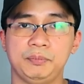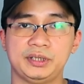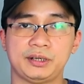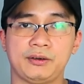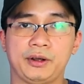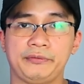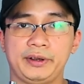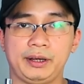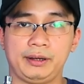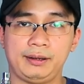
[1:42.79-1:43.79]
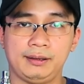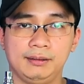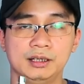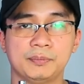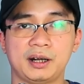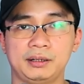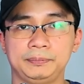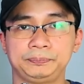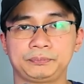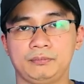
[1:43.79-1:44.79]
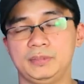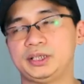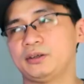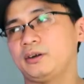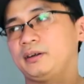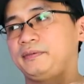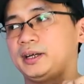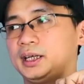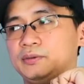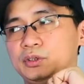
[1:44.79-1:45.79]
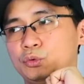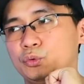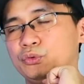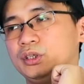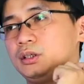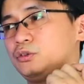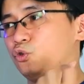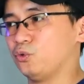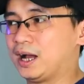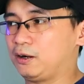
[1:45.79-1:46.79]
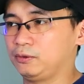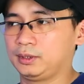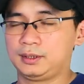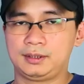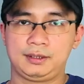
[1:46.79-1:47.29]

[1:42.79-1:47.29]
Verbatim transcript: mình sẽ nói về Lamar mình sẽ nói về ví dụ như chủ đạo